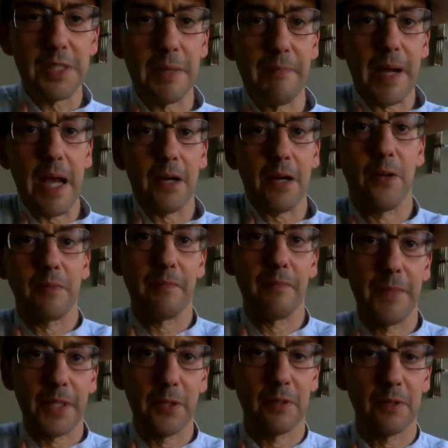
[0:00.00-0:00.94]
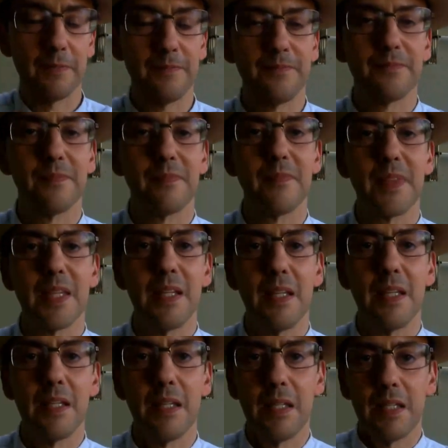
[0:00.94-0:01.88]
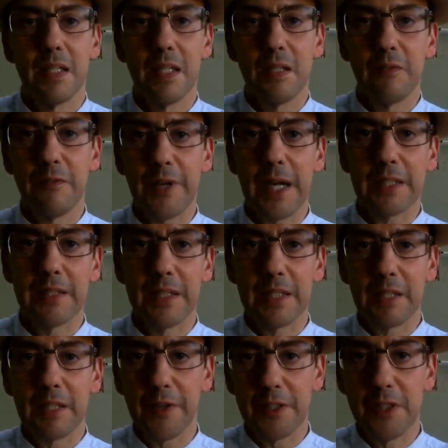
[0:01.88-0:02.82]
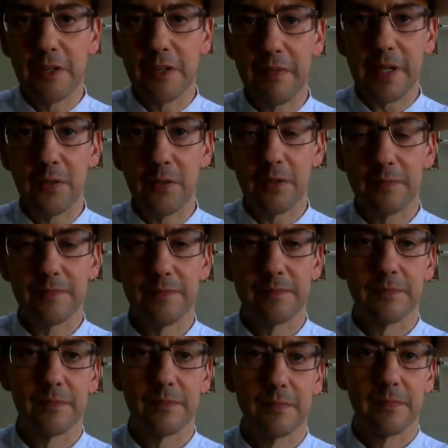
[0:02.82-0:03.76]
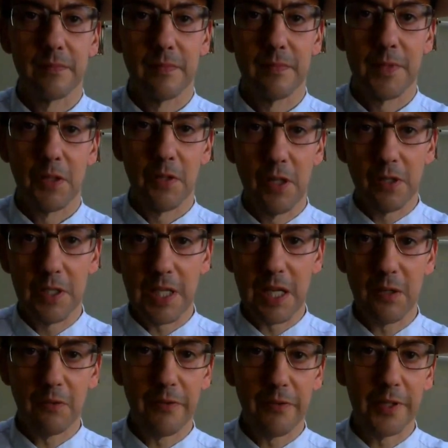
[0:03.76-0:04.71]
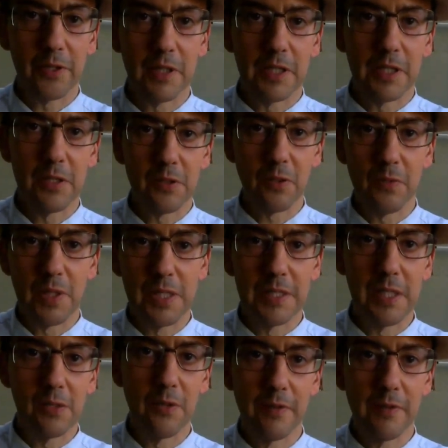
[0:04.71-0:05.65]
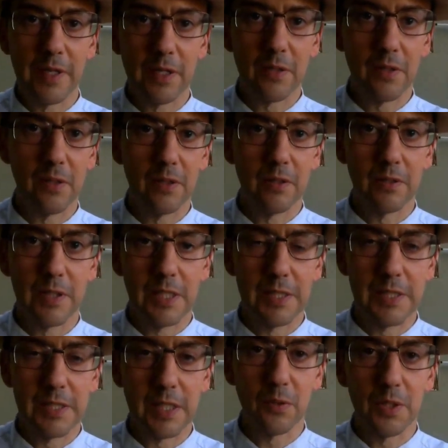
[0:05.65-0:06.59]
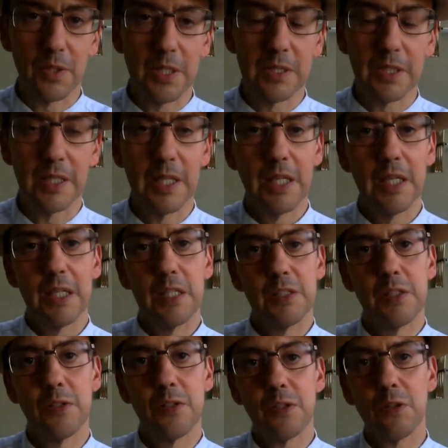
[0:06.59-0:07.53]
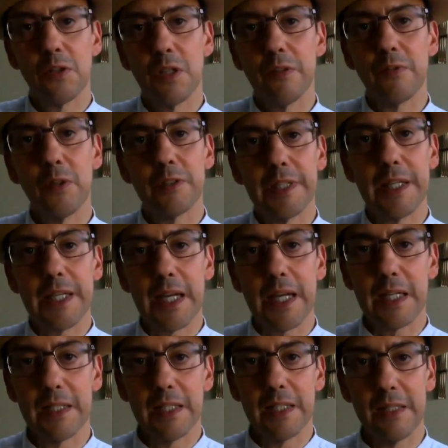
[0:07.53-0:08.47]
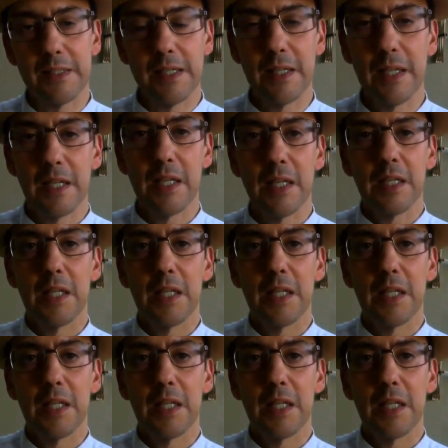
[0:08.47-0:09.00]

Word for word: embargo perdono infatti che facevano quello che hanno fatto adesso quelli del governo degli stati uniti si sono rivolti ai canadesi